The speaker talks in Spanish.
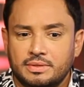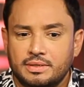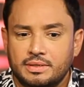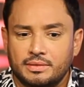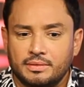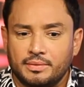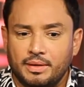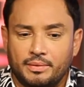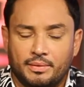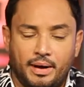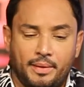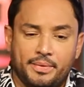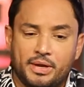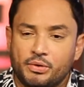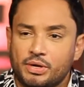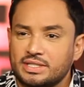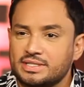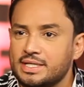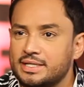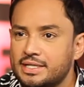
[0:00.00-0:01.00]
Luego eh, había
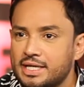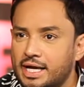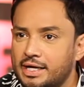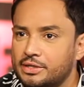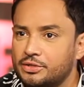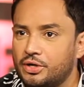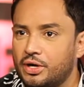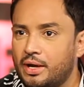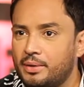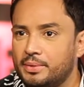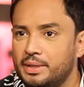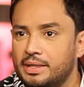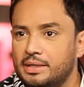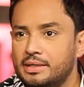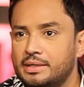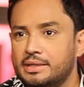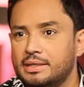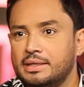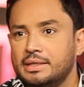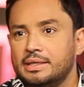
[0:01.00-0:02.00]
una señal y no la
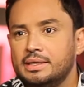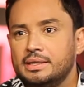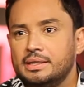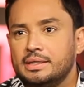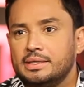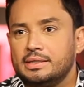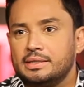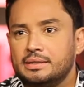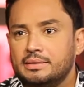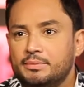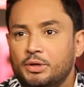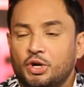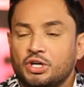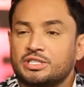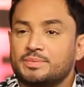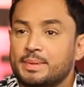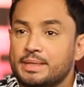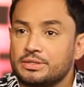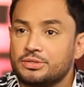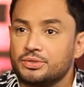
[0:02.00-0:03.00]
vi. Eh, me lo
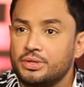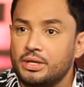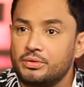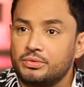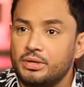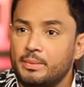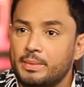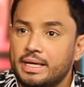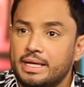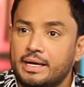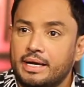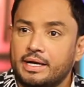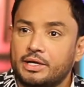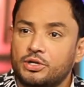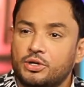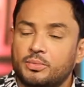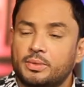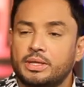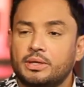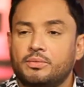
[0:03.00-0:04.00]
expresó de alguna manera que
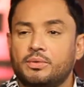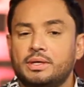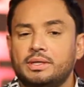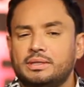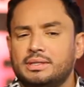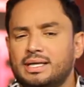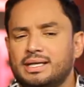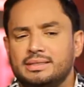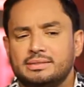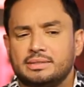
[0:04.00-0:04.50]
yo no me di cuenta. es